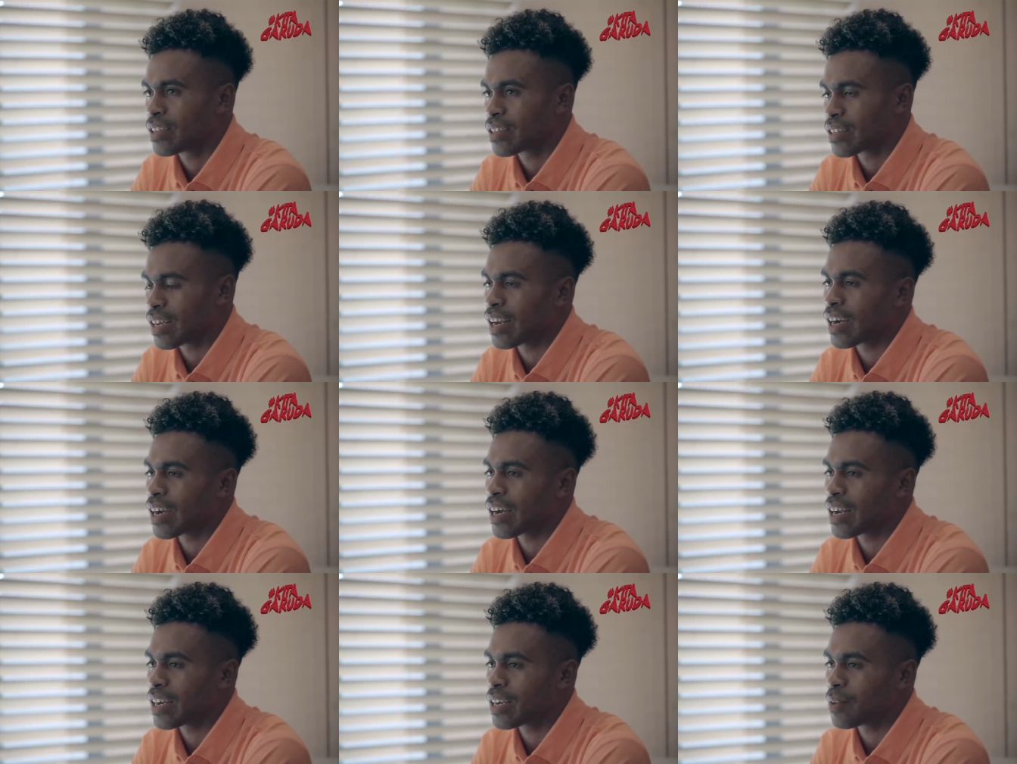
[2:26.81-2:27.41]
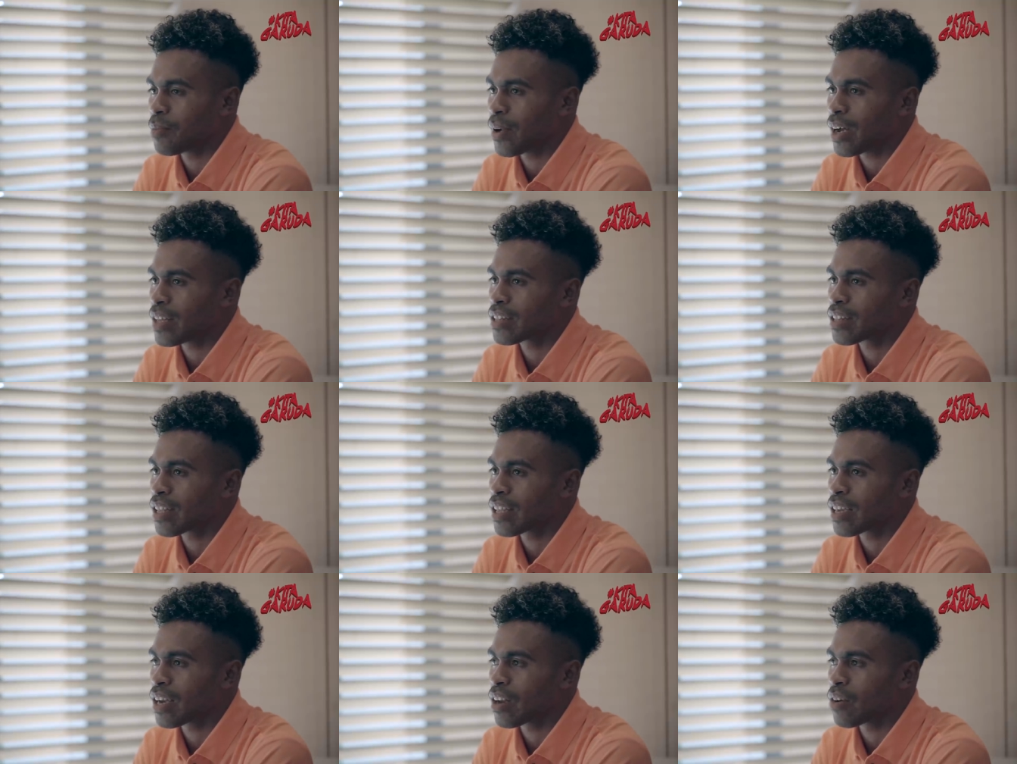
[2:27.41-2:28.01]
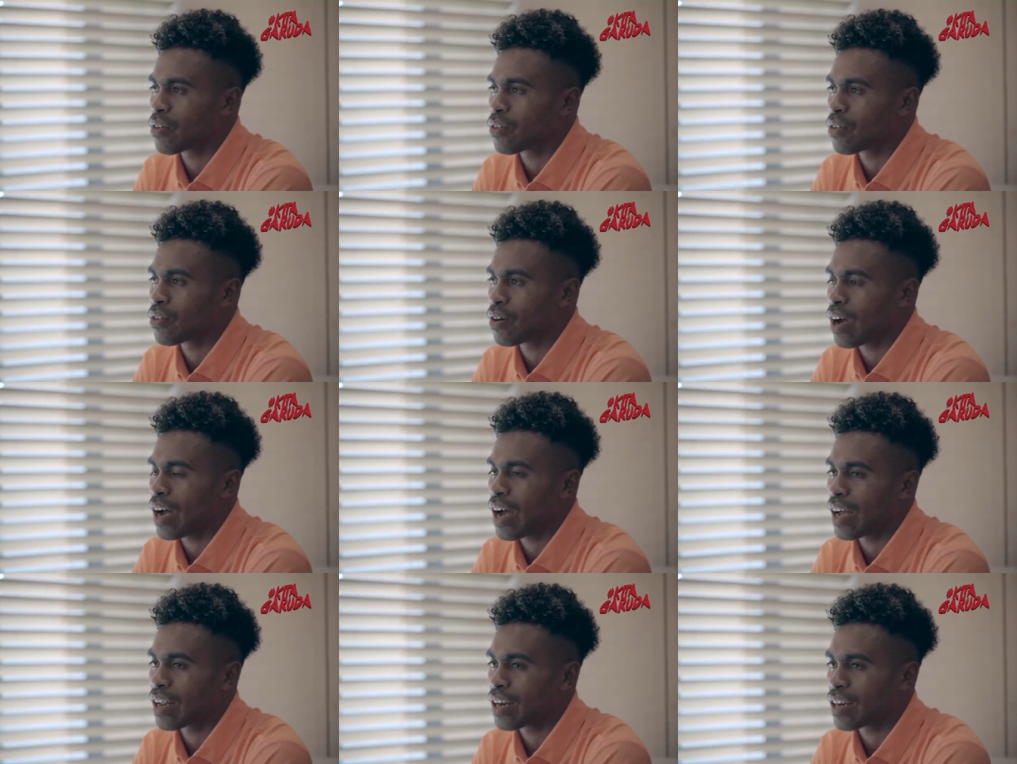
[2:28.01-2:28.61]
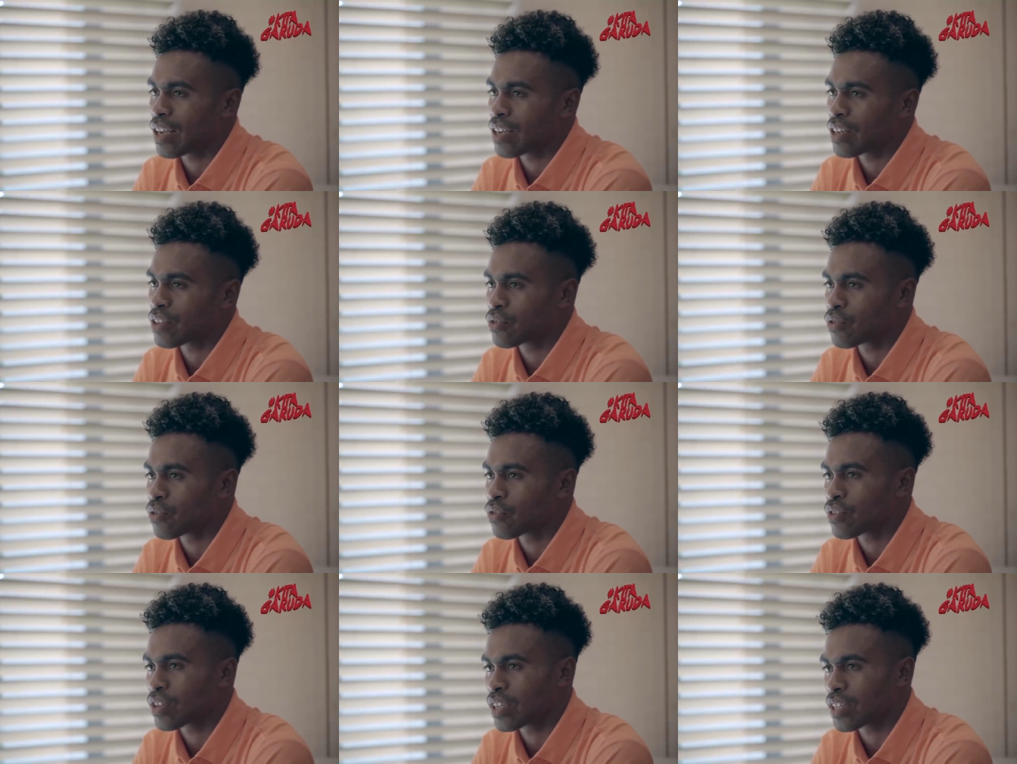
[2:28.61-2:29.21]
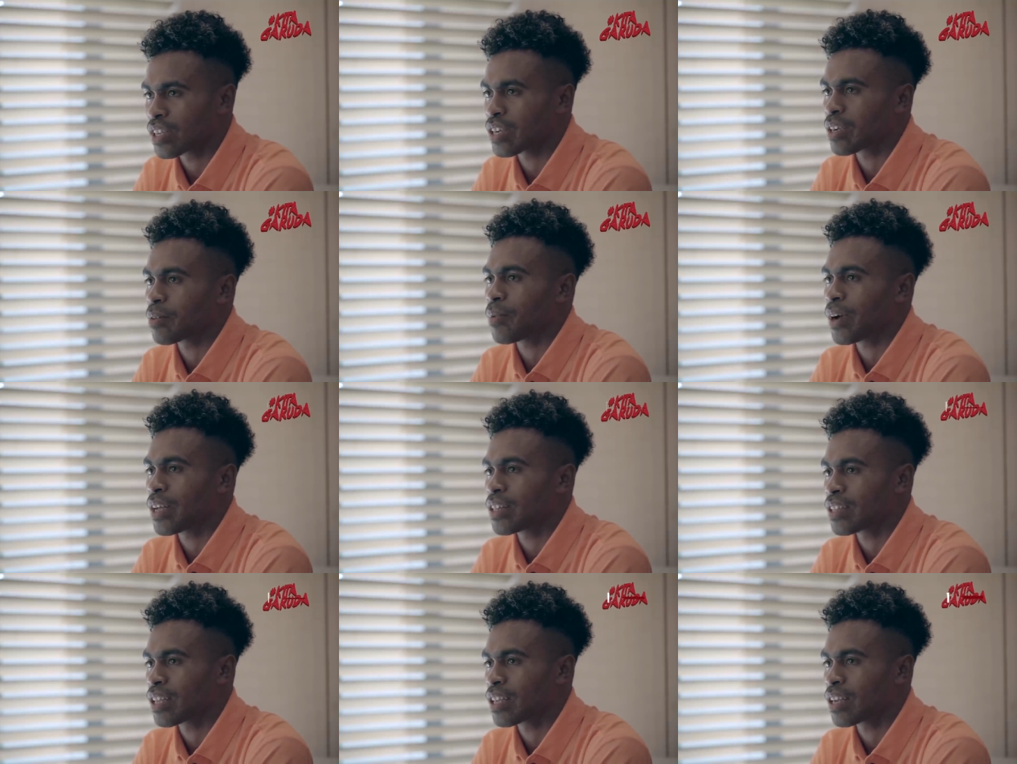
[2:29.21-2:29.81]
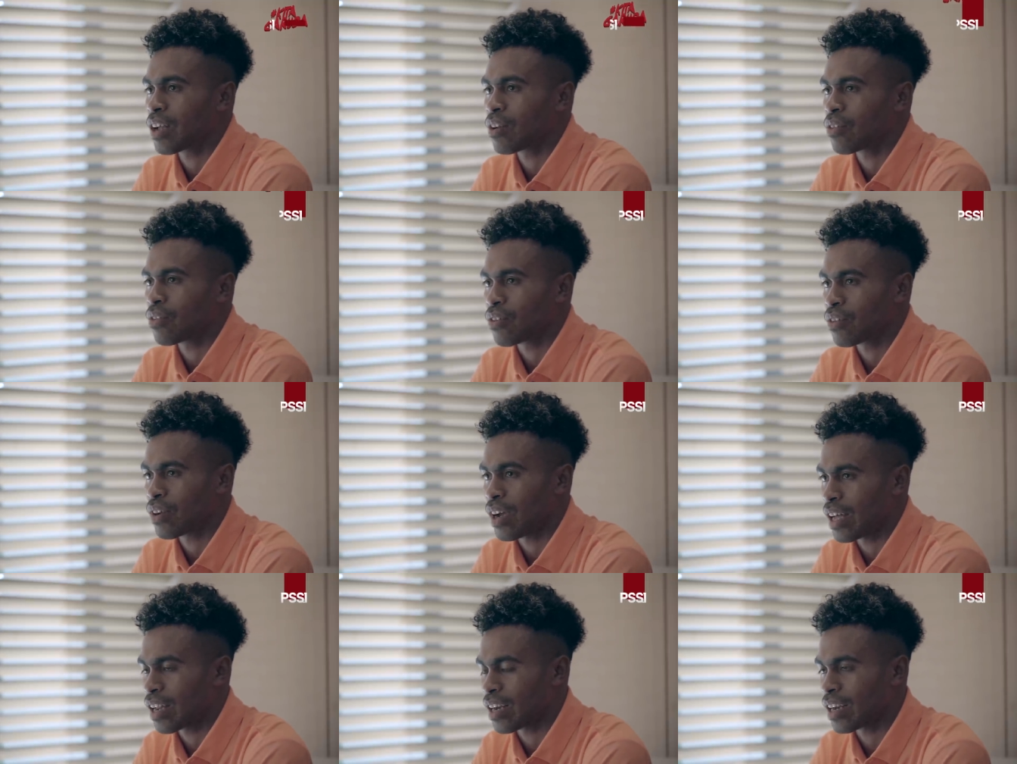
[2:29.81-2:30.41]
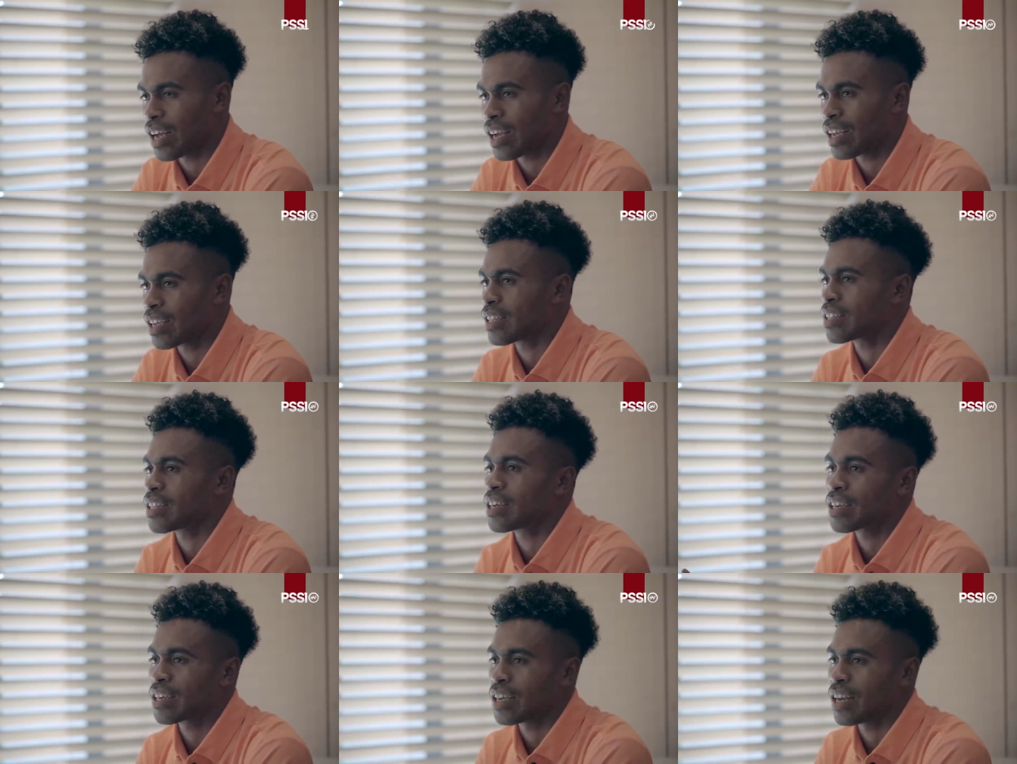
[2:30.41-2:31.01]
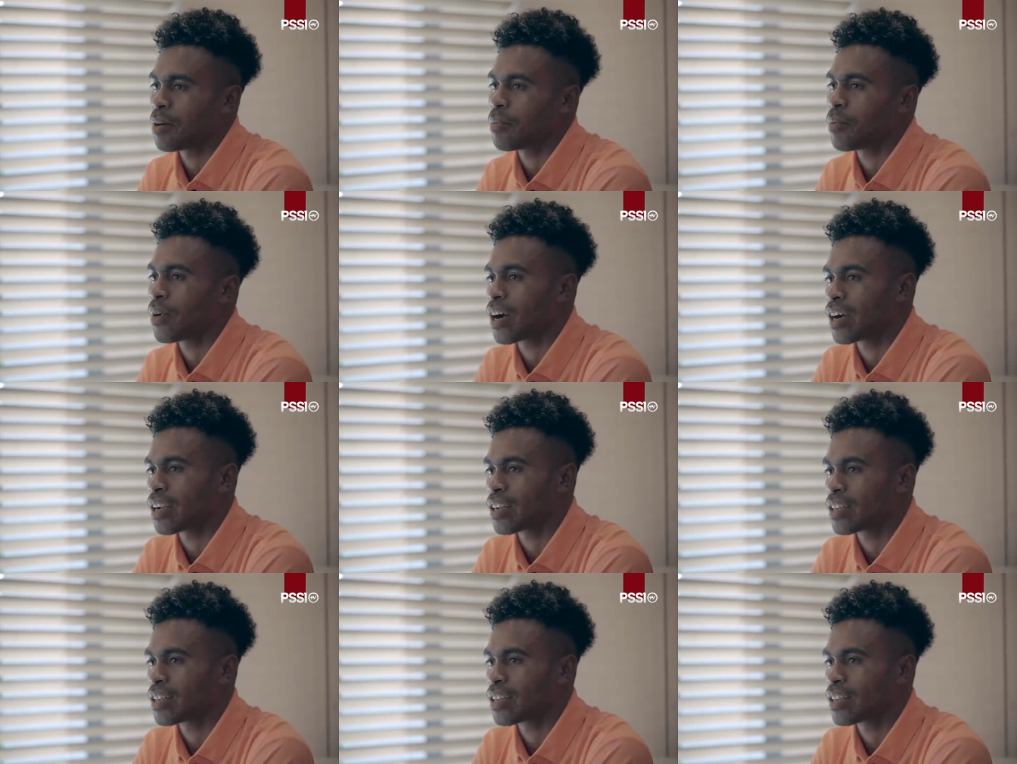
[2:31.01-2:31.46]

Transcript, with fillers: Kadang-kadang di pantai kalau air lagi surut kita ke pantai, kalau air naik kita ke lapangan.